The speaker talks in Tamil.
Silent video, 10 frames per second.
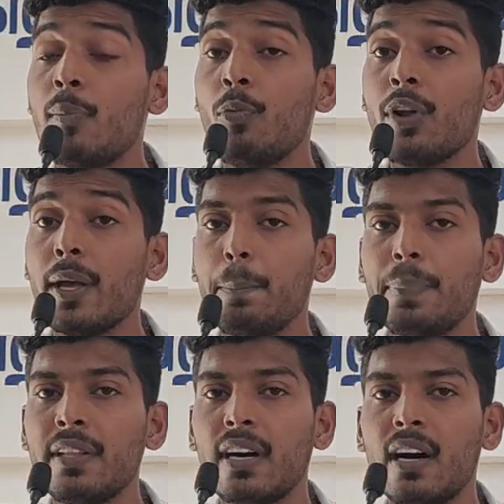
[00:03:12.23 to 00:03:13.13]
நம்முடைய
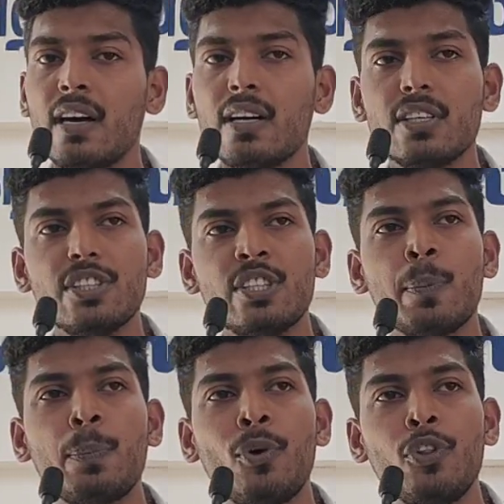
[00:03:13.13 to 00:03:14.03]
பிதா
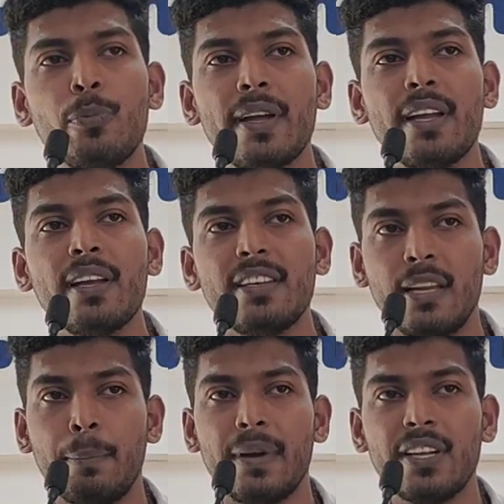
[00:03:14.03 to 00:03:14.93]
எப்பொழுதுமே
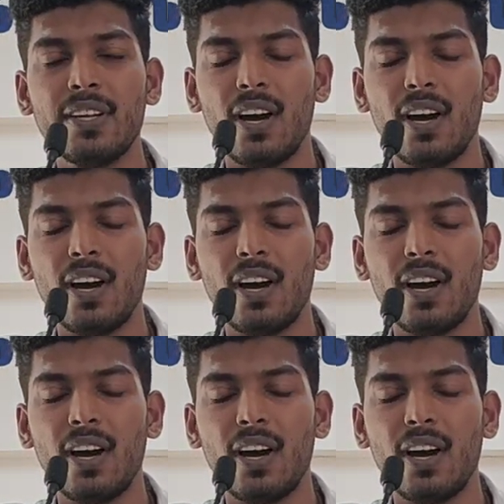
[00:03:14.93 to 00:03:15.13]
நம்மை